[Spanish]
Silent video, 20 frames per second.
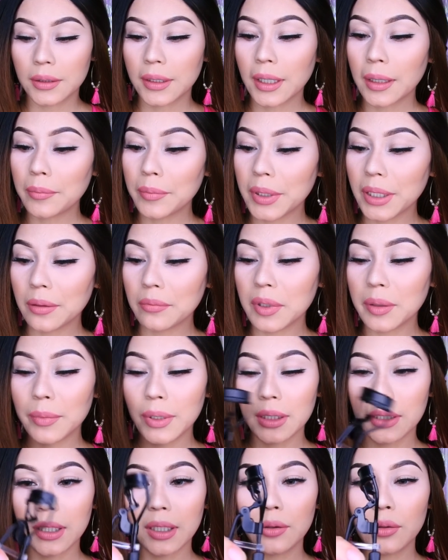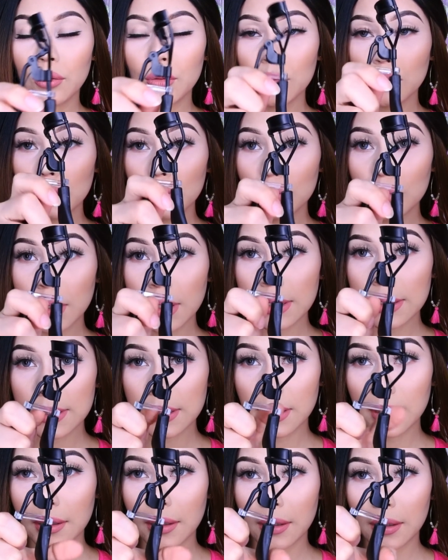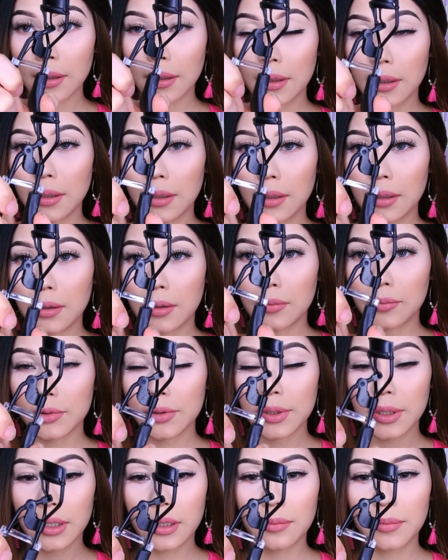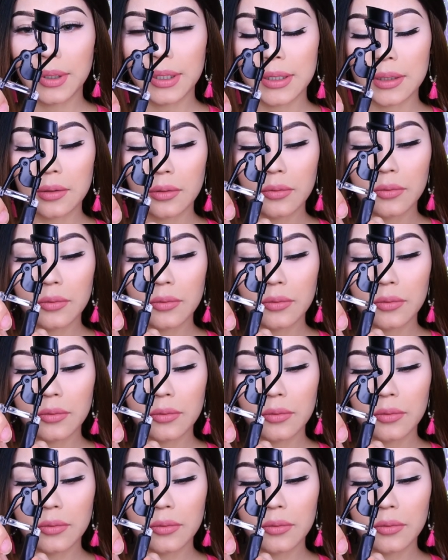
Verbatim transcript: También me mandaron un, este, ¿cómo se llama esto?